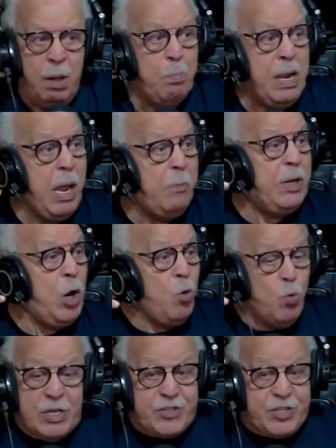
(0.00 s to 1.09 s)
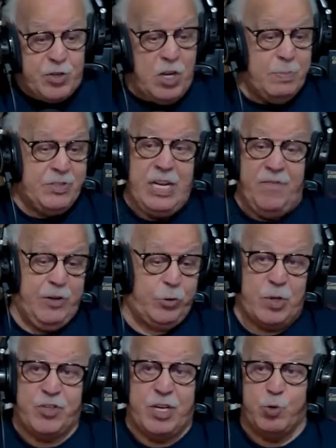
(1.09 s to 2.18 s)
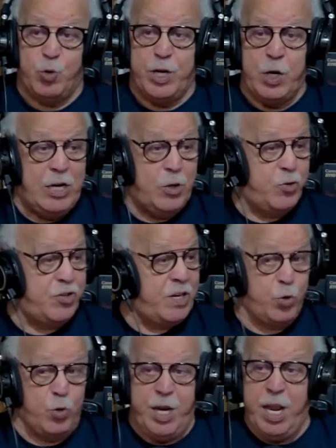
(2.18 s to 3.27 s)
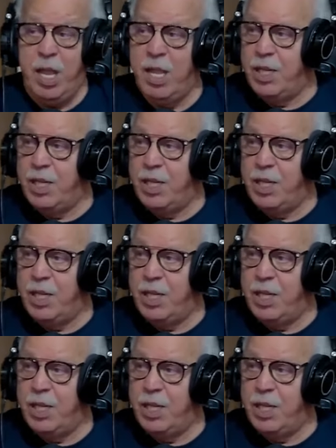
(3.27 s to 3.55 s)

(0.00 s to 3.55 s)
من, من اول السيزون مازلنا في تروزيام جورني ولا دوزيام جورني